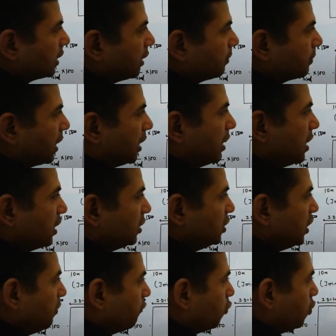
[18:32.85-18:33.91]
था आपका
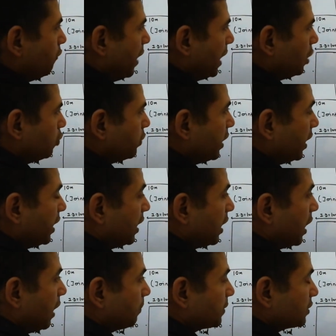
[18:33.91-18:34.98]
ये वो वैल्यू है
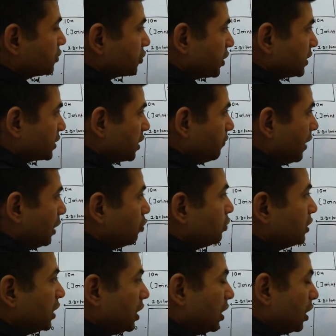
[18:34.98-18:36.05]
आपके स्ट्रेस की वैल्यू
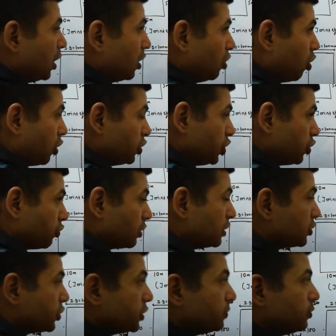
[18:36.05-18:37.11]
ये लॉन्जिट्यूनल
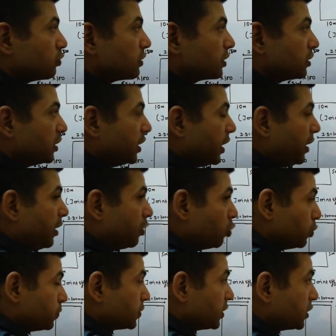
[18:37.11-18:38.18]
स्ट्रेस भी हो सकती है
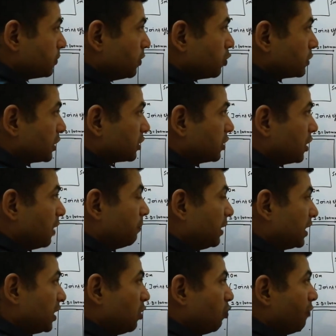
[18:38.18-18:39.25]
हुप स्ट्रेस भी हो सकती है
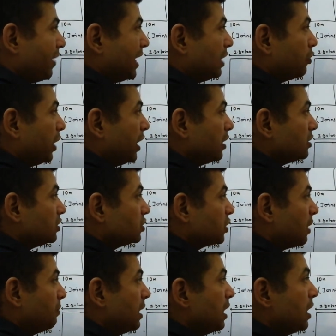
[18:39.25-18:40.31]
बट ये वो वैल्यू है
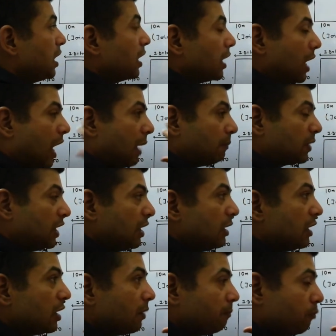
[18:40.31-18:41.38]
जब आपकी
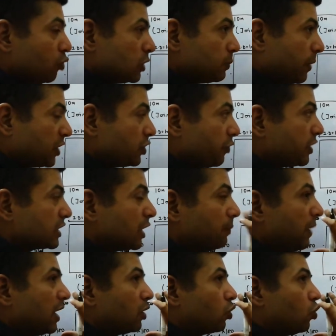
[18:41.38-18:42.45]
उस प्रेशर वेसल
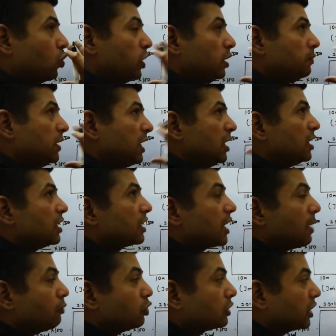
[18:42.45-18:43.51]
पे कोई भी
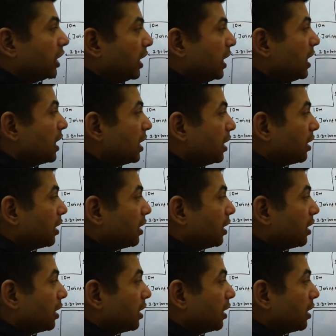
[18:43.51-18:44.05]
क्या बोलते हैं